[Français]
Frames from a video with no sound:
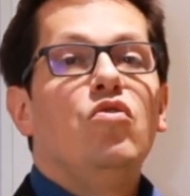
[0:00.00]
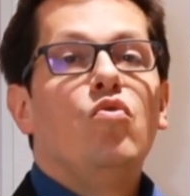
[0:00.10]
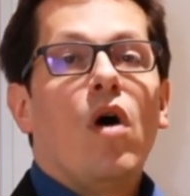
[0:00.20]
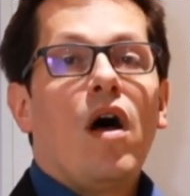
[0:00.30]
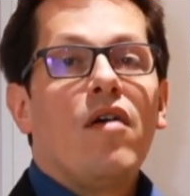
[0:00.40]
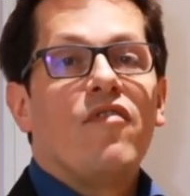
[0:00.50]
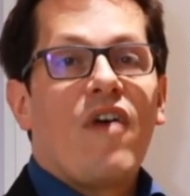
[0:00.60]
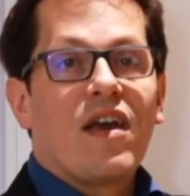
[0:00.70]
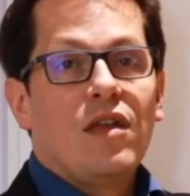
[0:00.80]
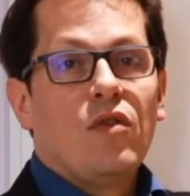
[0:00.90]
doit
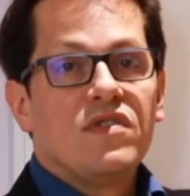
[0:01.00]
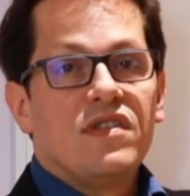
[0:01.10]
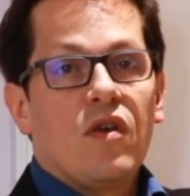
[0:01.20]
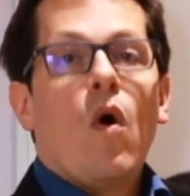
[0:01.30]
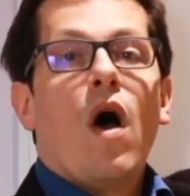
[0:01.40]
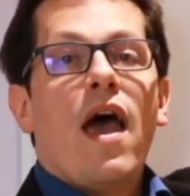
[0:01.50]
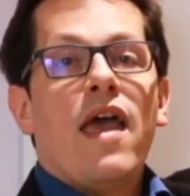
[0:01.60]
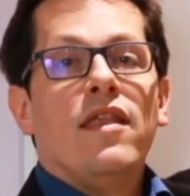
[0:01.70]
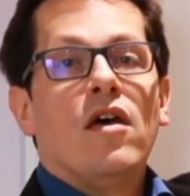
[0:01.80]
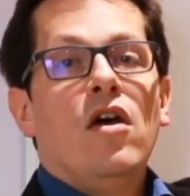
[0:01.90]
varier de 0 à
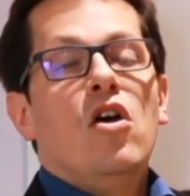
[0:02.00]
N.